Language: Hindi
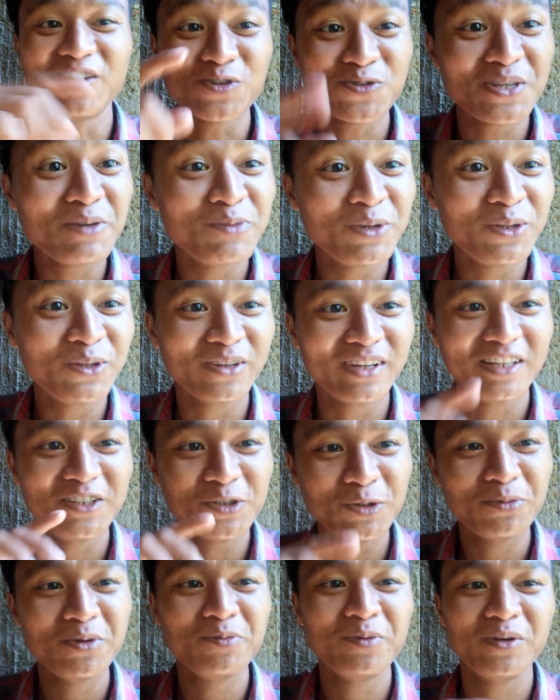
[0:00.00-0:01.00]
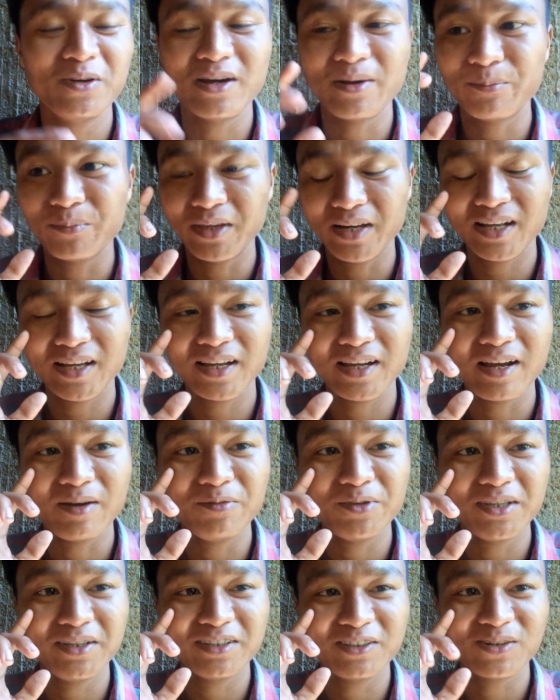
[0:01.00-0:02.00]
रोस्टिंग वीडियो था जो भी बोला मेरा
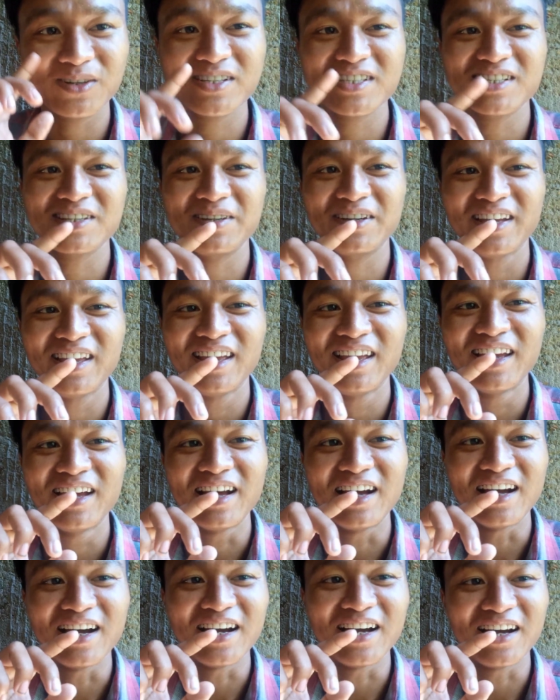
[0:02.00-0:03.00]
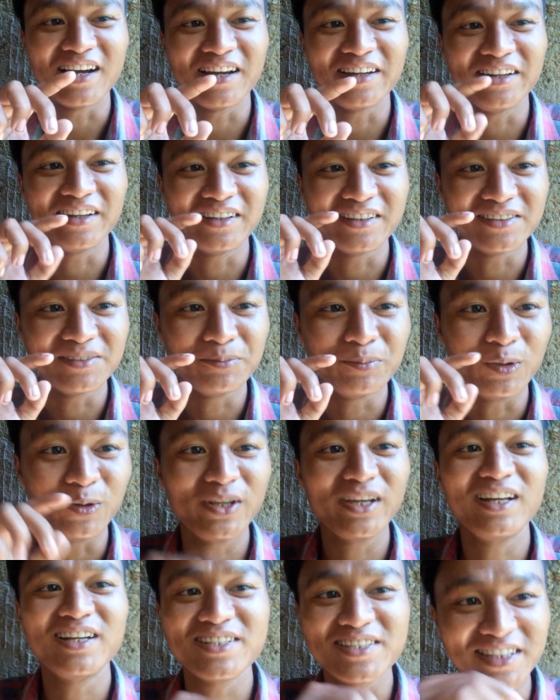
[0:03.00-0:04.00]
अभी थोड़ा सा आ,
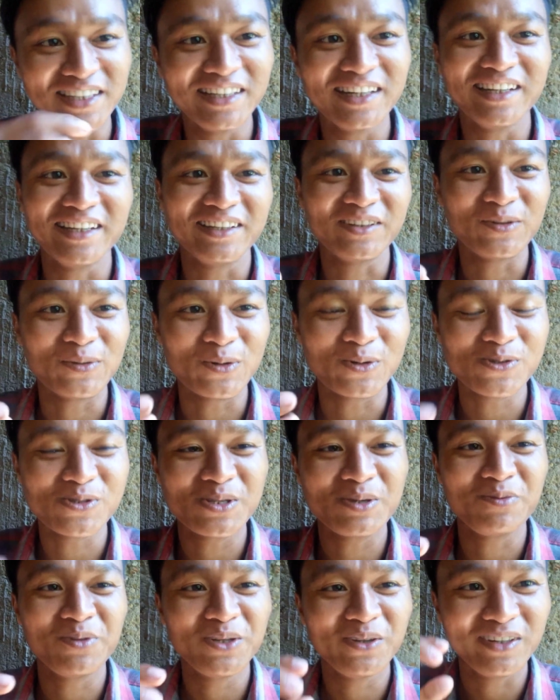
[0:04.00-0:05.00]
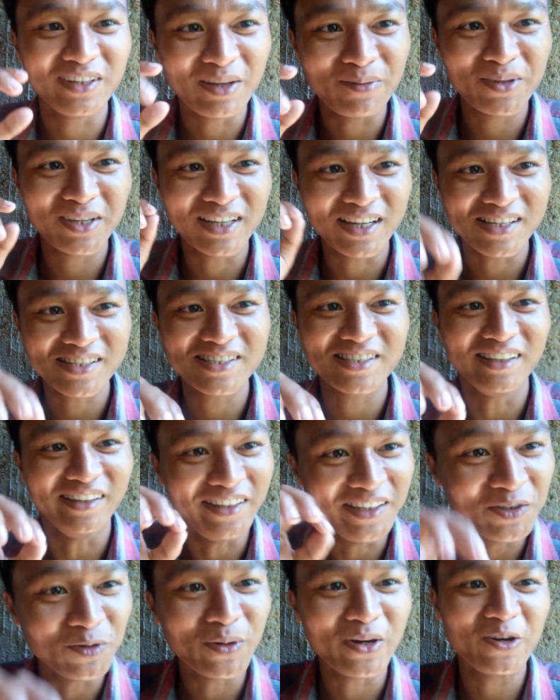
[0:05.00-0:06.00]
बोलने के लिए सीख रहे हैं तो रोस्टिंग वीडियो इतना भी खास
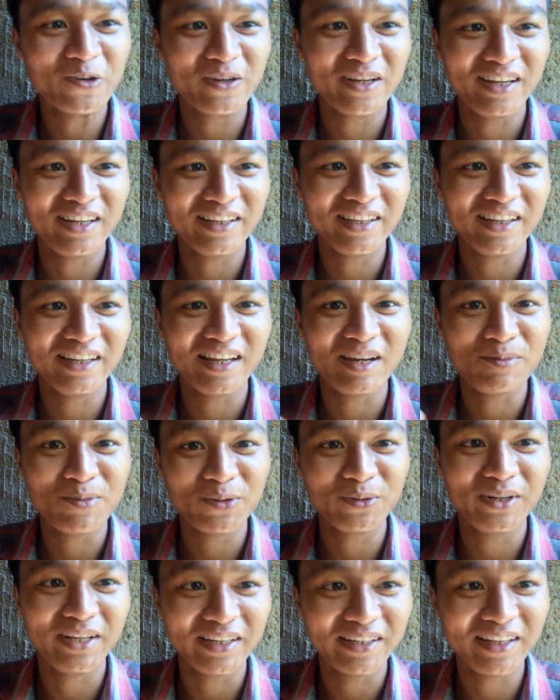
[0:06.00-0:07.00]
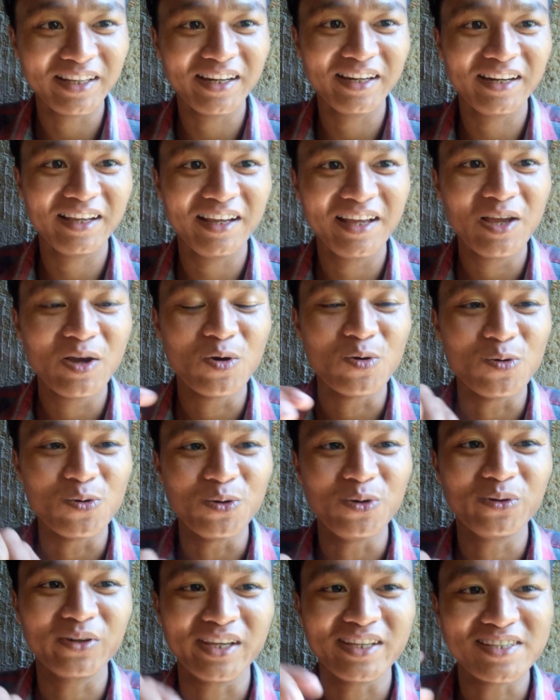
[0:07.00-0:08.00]
नहीं हुआ होगा लेकिन आप लोग देखते रह रहे वो
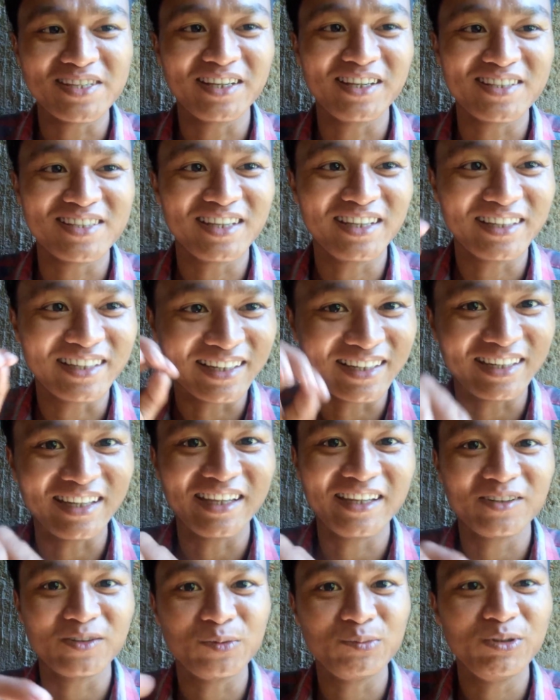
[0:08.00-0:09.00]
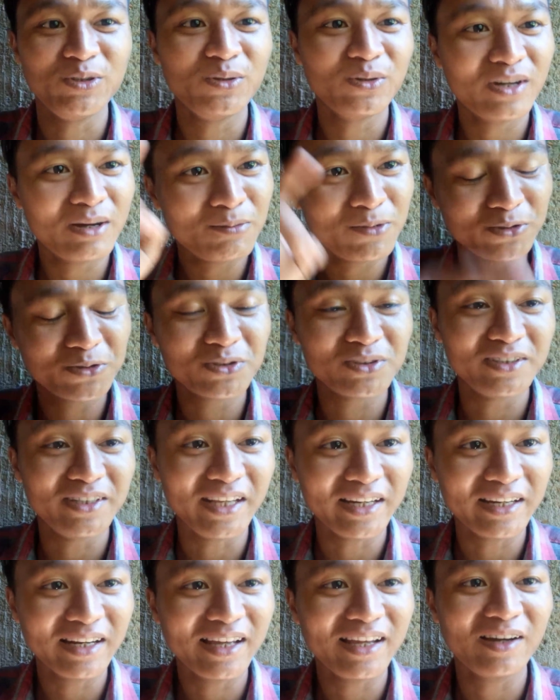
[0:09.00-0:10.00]
लोग कैसे कैसे करते हैं तो वीडियो को आप लोग
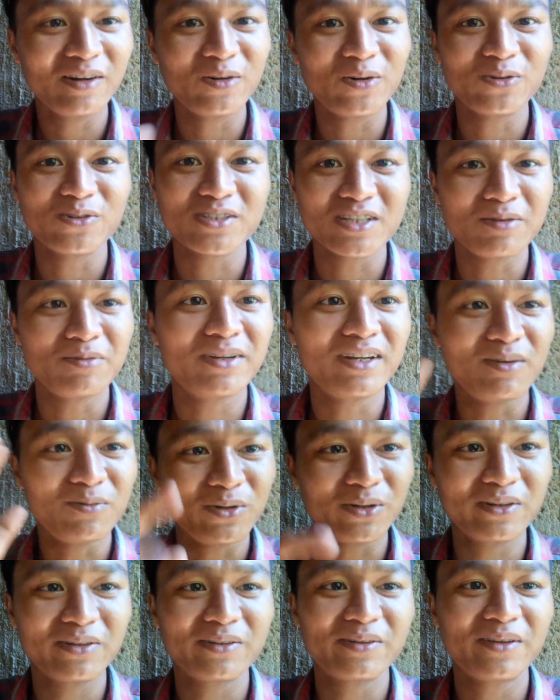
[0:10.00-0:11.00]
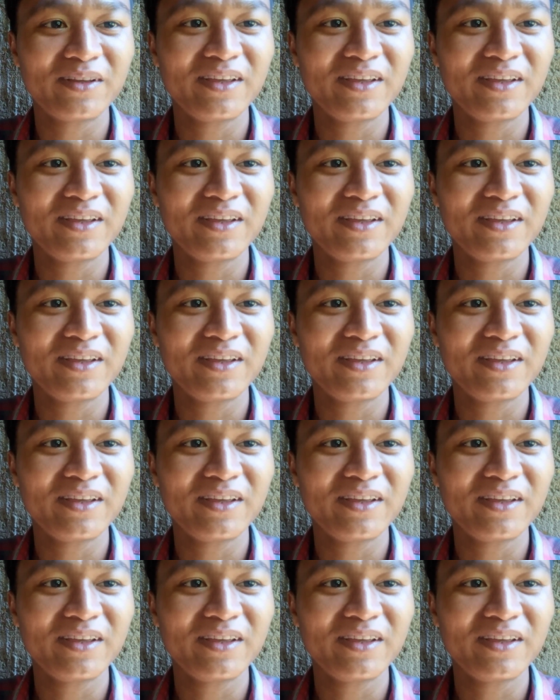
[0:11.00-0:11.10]
देखना और उसके बाद आप लोग